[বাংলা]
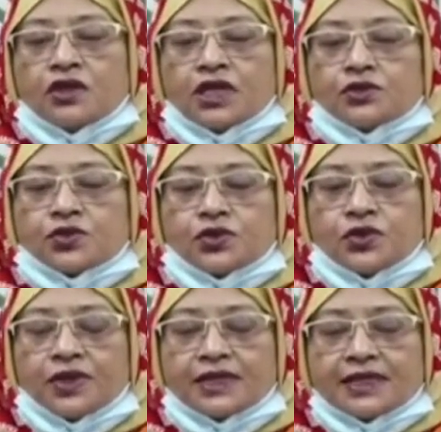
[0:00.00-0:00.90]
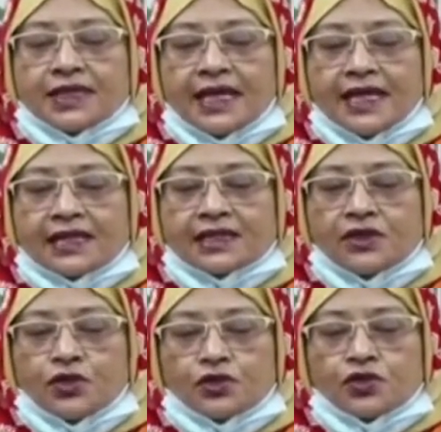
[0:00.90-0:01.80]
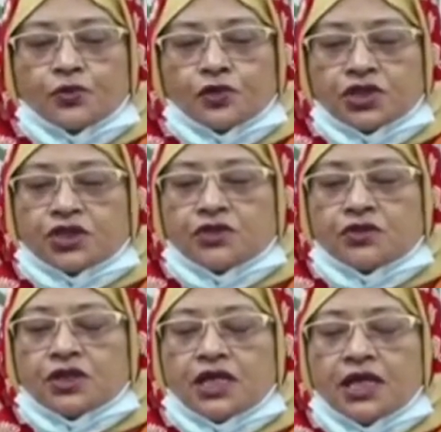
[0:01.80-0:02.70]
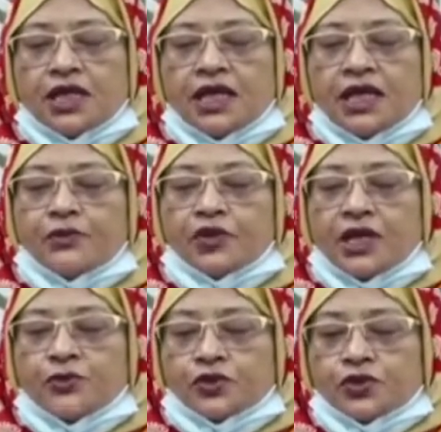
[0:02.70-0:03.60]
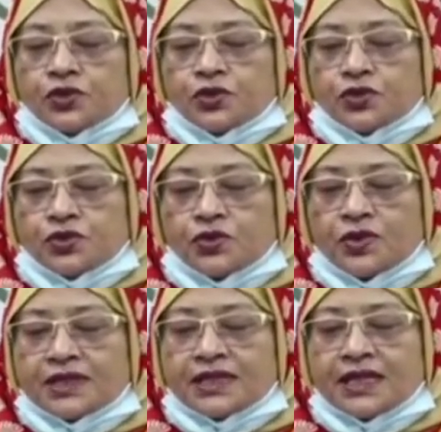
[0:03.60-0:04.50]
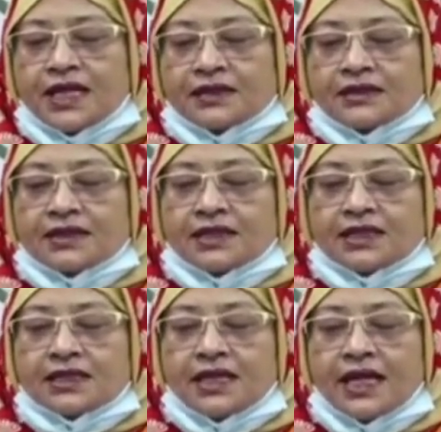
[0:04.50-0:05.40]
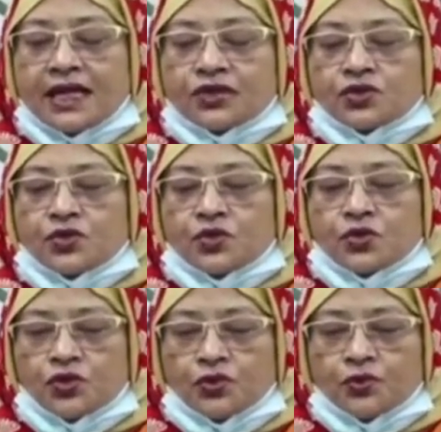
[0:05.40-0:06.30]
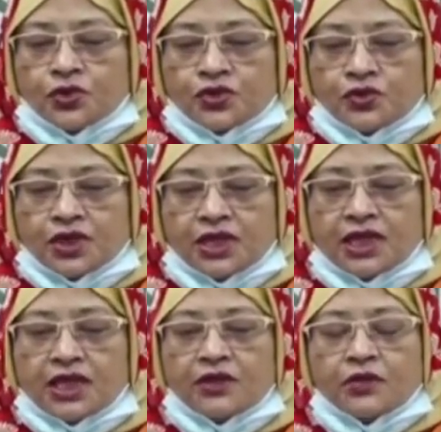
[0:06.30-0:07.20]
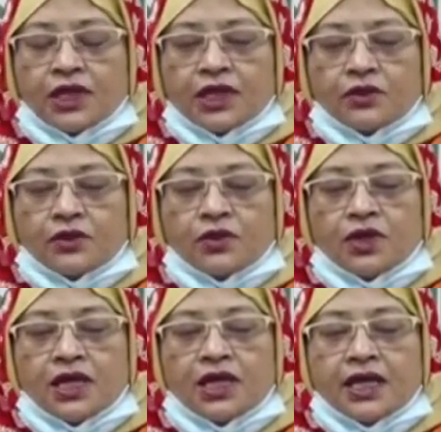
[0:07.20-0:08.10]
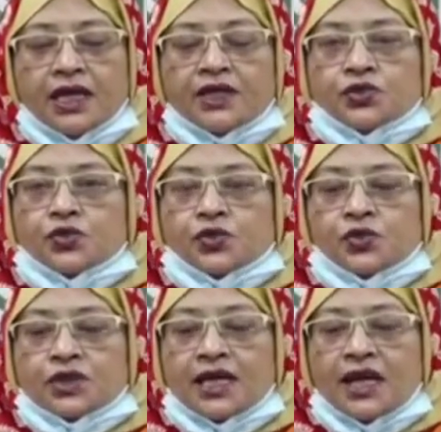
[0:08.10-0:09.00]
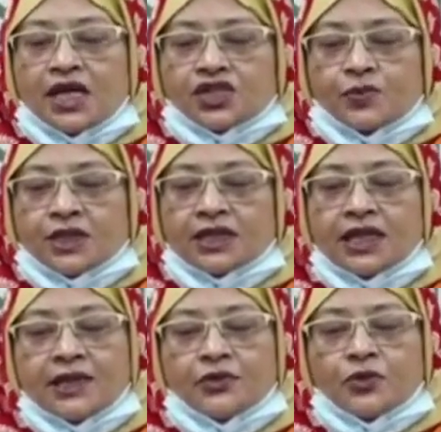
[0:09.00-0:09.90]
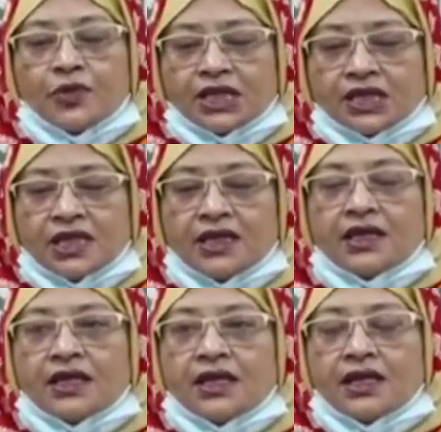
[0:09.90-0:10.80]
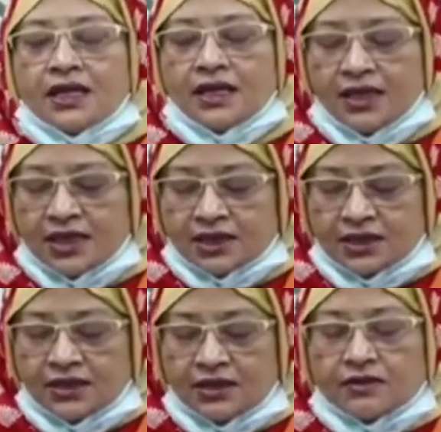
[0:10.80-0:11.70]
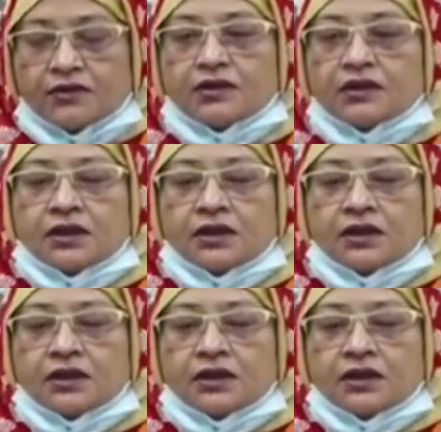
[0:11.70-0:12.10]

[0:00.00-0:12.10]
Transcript: চব্বিশ ঘন্টায় সুস্থ হয়েছেন এক হাজার নয়শো পঁচিশ জন এবং এ পর্যন্ত সুস্থ হয়েছেন আটত্রিশ হাজার একশো উননব্বই জন এখানে উল্লেখ্য এই সুস্থতা হাসপাতাল এবং বাসায় একটি